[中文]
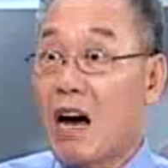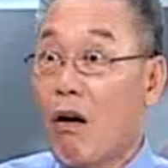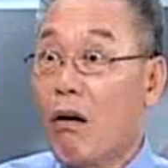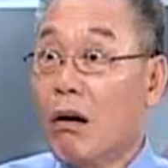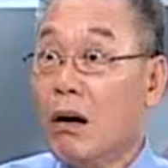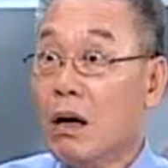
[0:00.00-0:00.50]
影
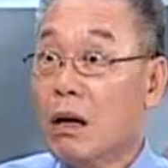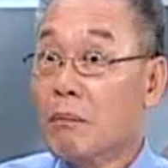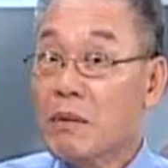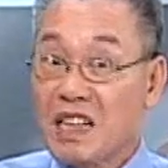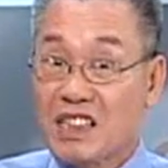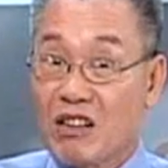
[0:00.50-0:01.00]

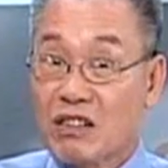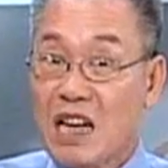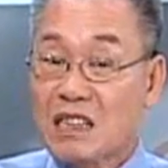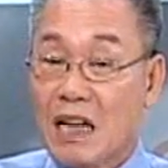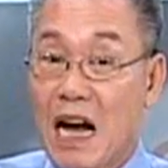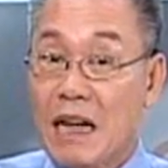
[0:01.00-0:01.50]
讲，要调
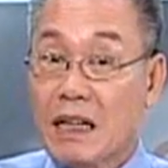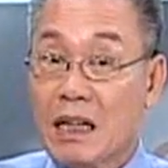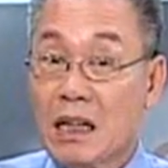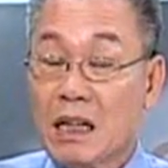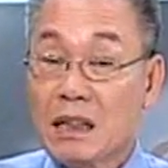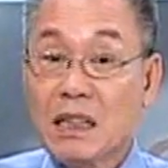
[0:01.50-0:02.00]
查是安
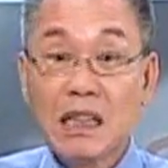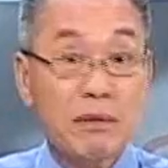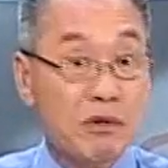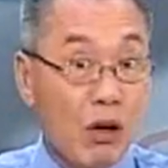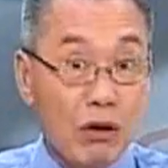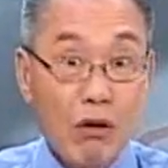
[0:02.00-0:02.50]
尼。你
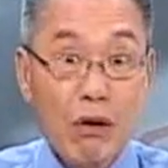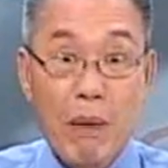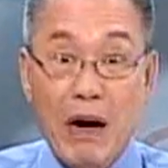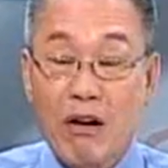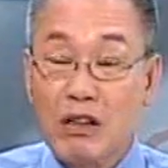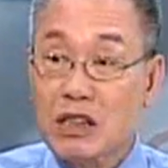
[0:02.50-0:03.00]
总统府
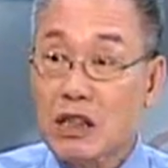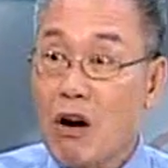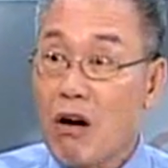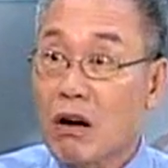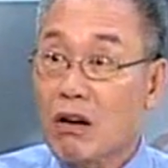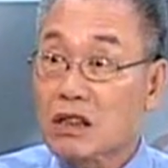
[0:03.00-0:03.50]
办公室
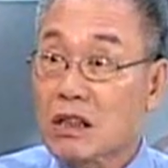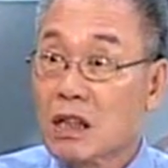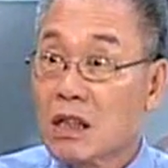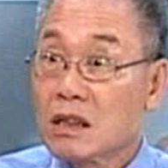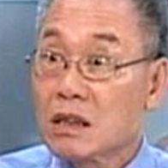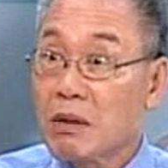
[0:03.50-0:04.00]
讲个讲是
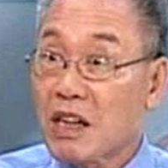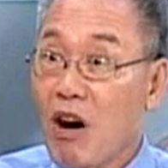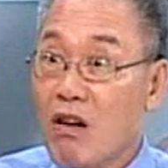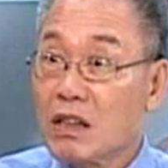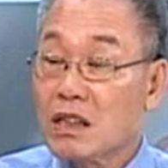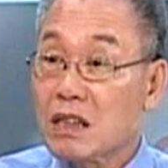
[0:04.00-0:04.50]
是要
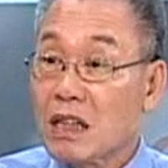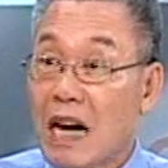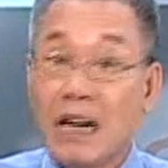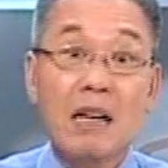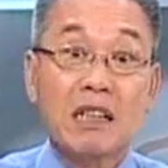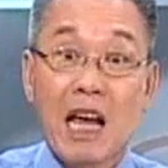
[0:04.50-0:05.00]
抗议，下，
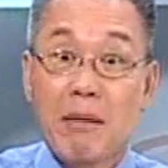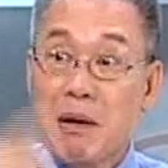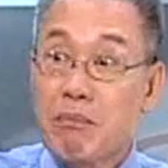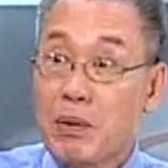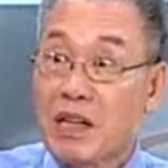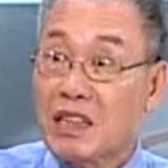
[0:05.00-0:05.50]
人提摕
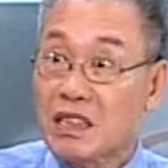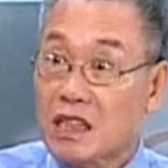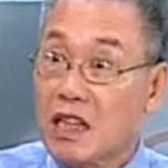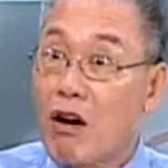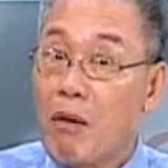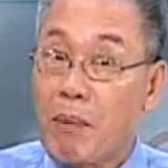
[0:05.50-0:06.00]
面皮，是
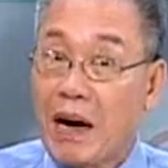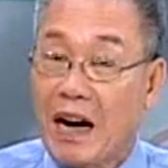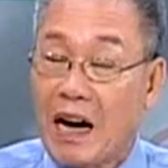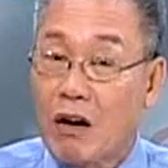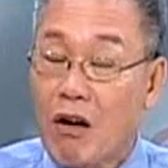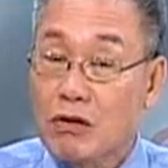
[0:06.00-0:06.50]
警方办
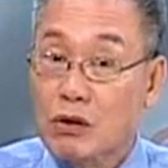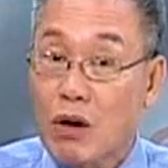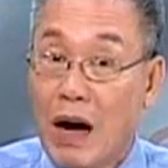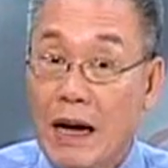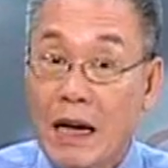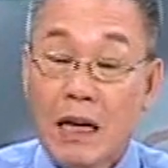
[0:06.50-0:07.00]
案讲出
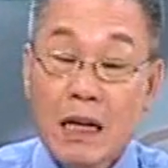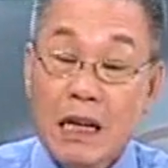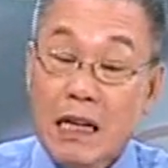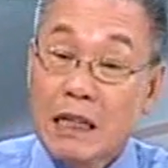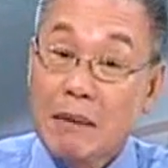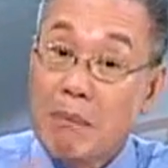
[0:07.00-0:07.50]
来。
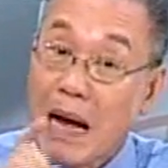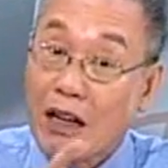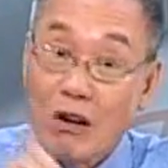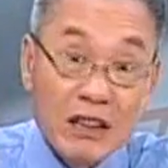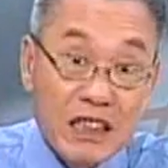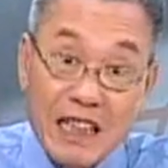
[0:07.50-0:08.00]
莫
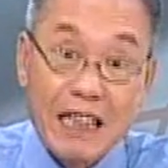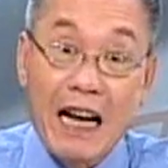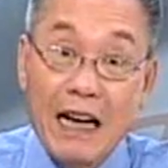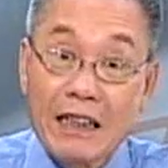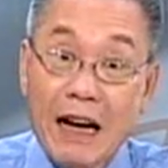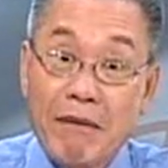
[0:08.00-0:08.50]
讲即个
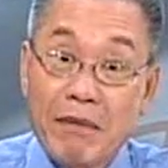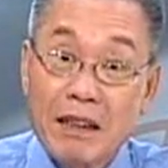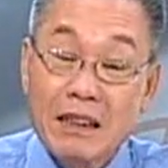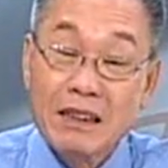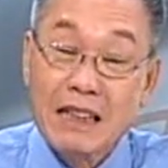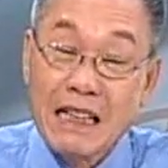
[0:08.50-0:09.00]
人啦，
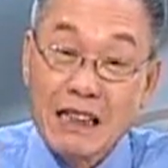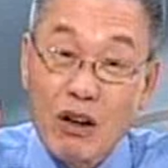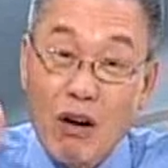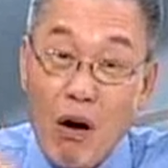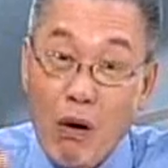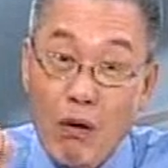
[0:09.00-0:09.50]
连
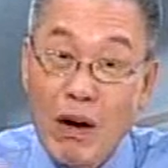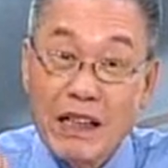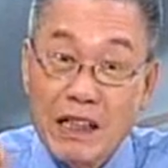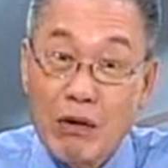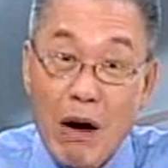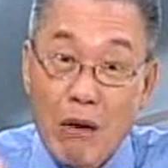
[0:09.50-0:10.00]
国会
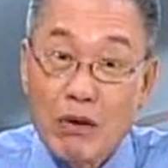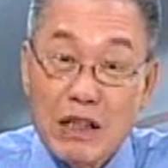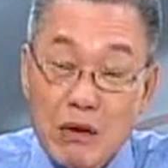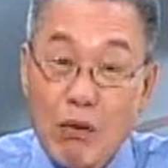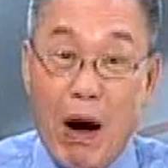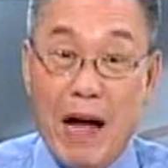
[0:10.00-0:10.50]
立法委
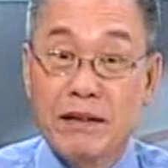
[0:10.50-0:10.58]
员